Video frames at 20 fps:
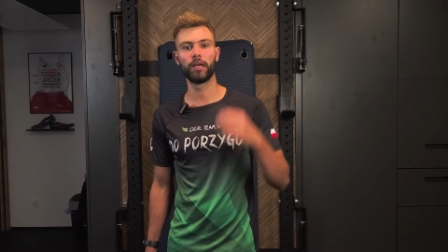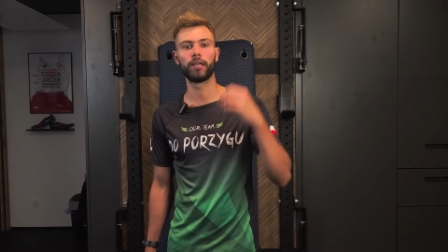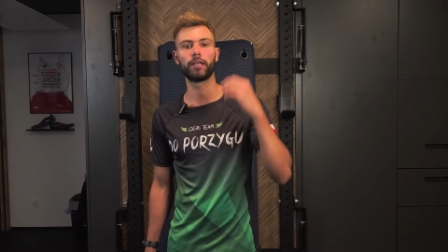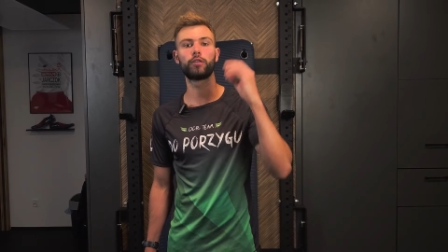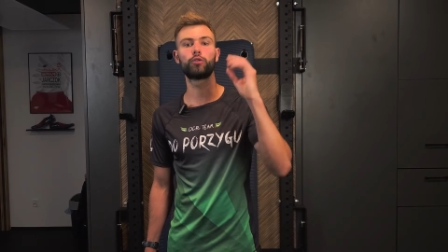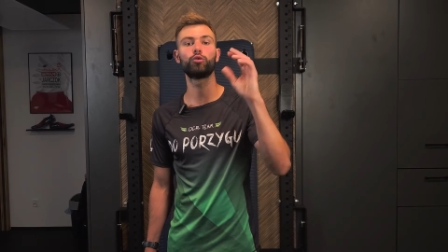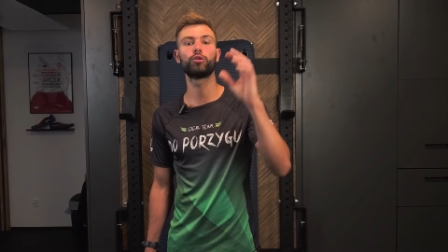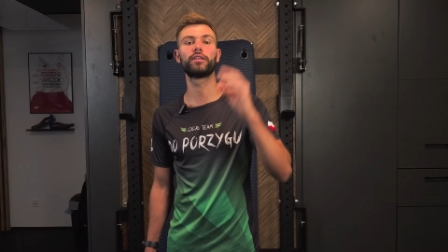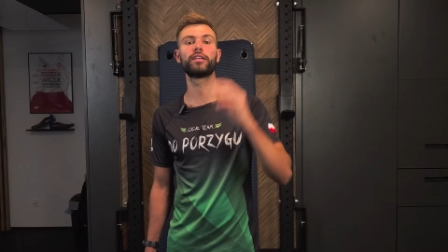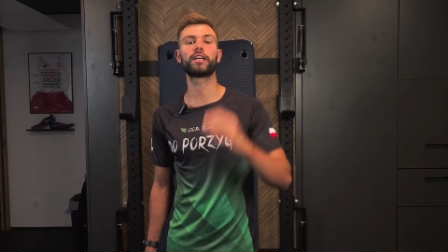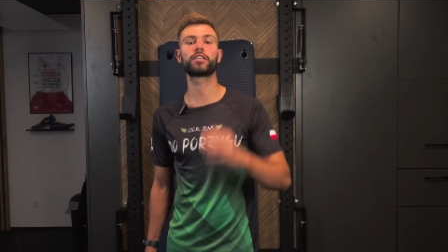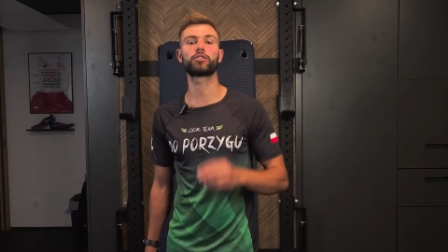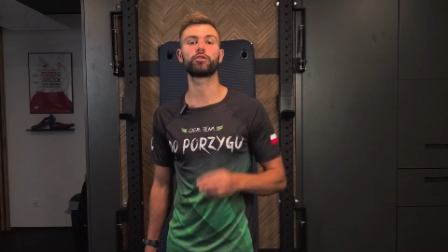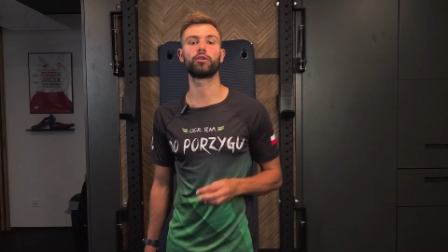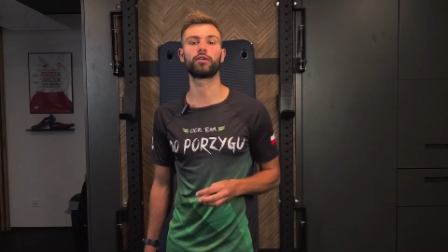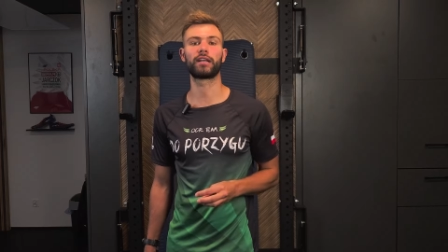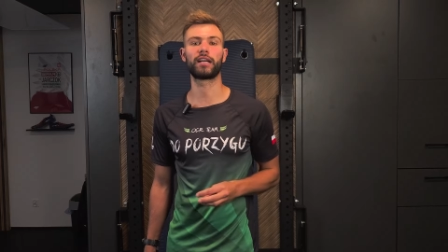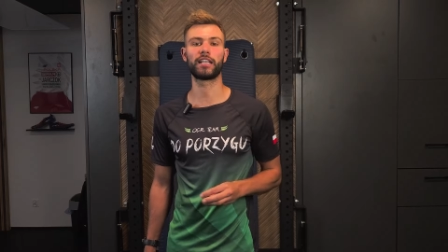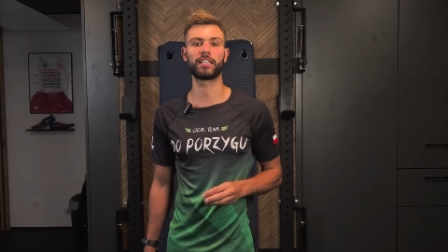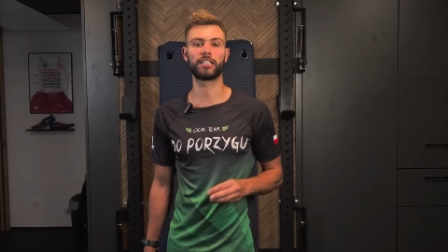i który nasz
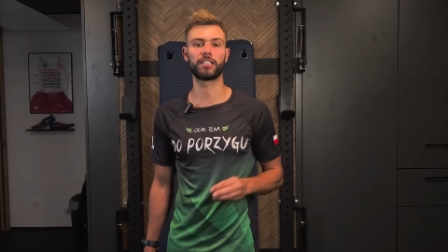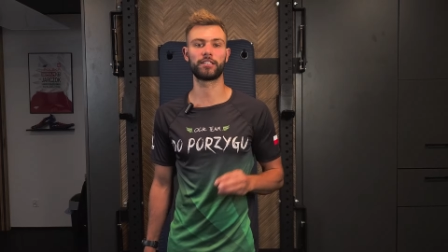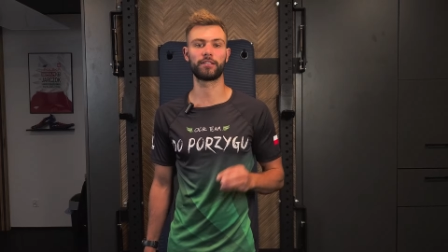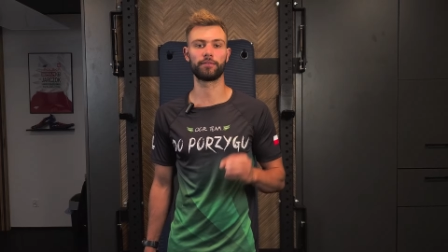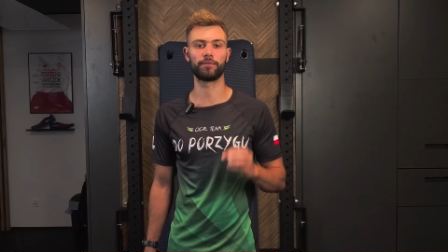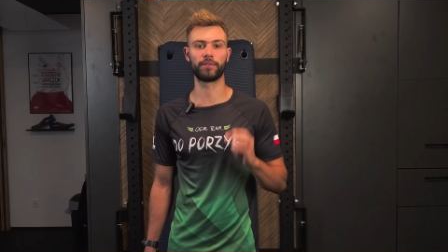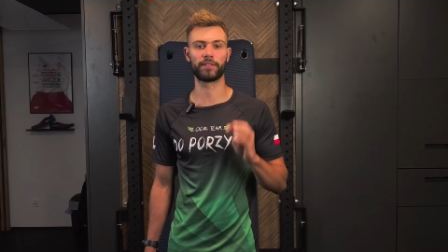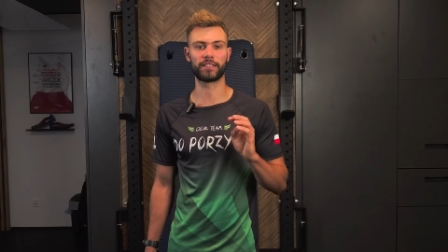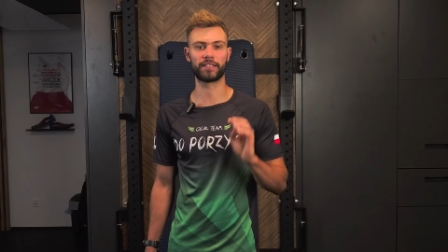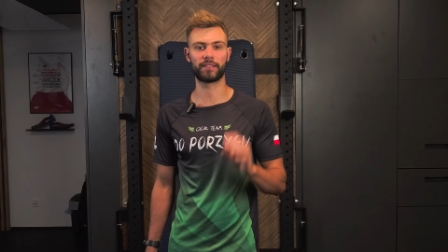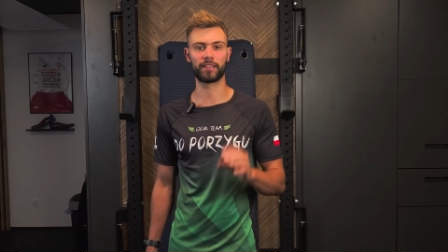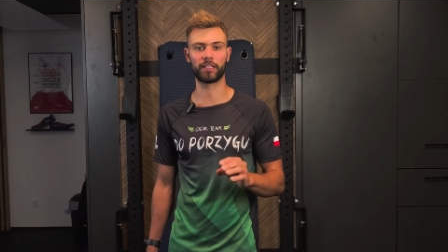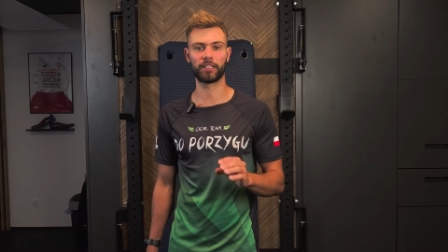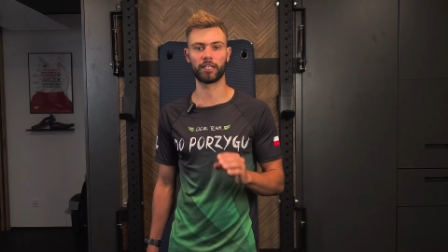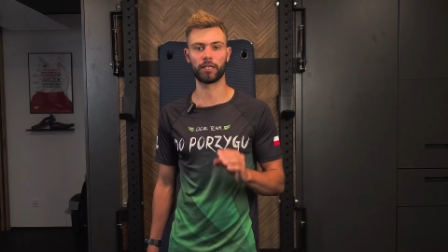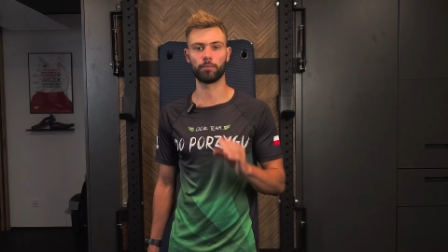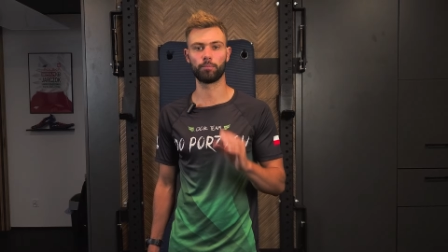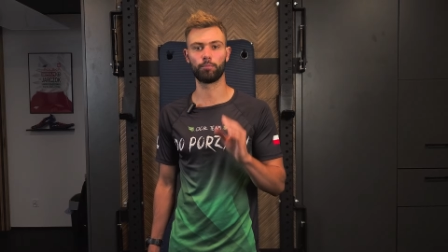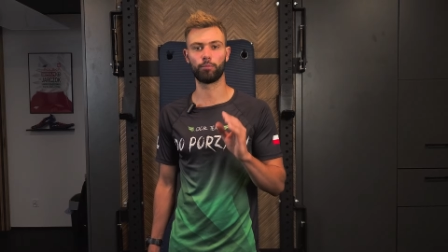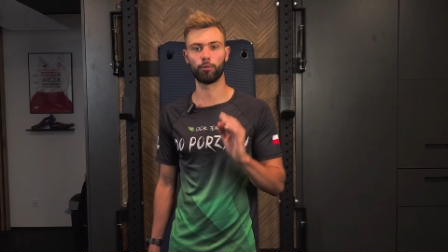organizm jest w
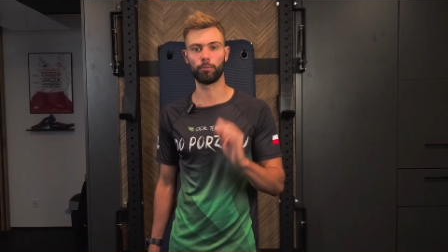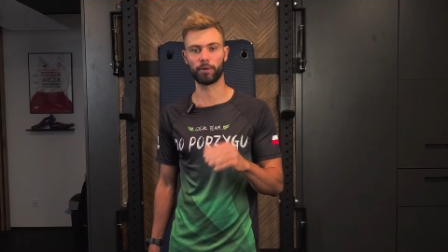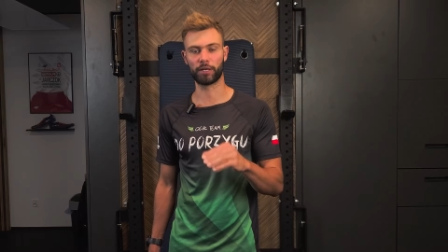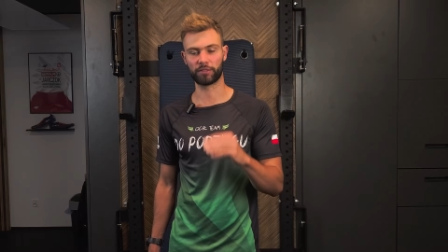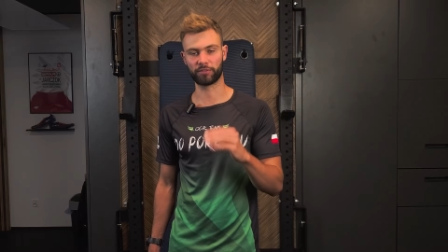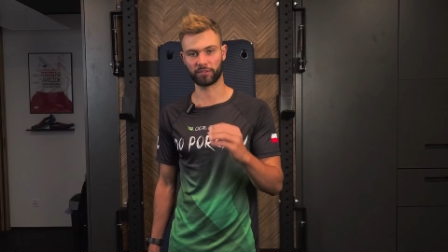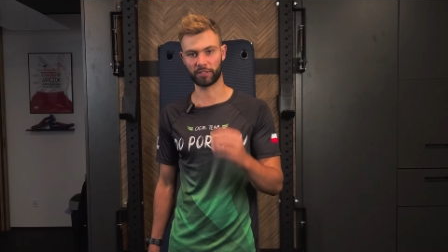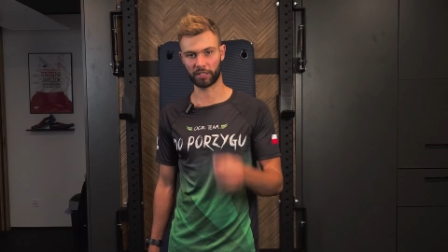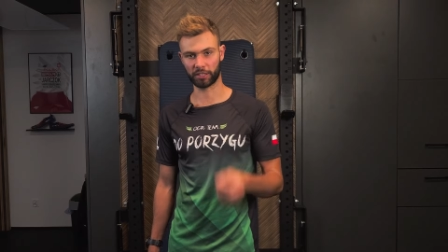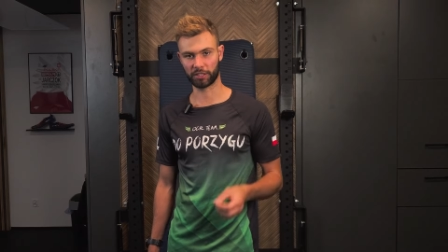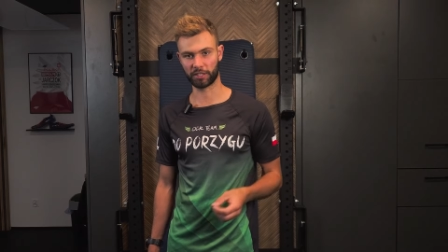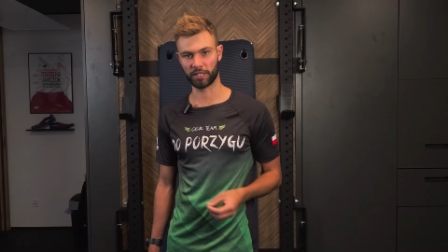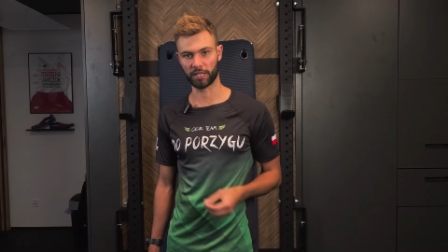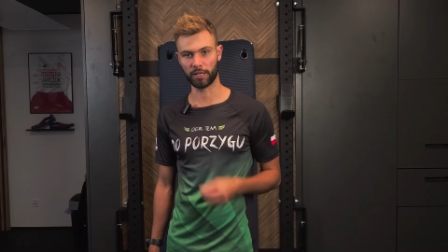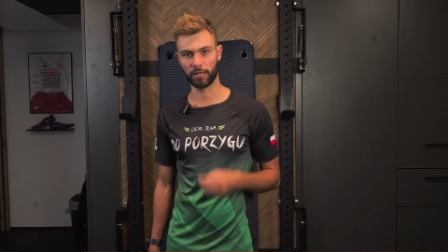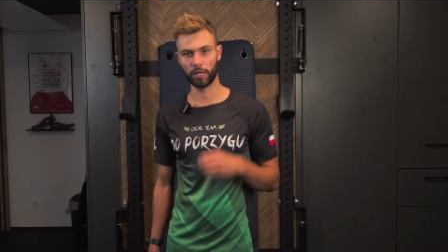stanie pobrać w trakcie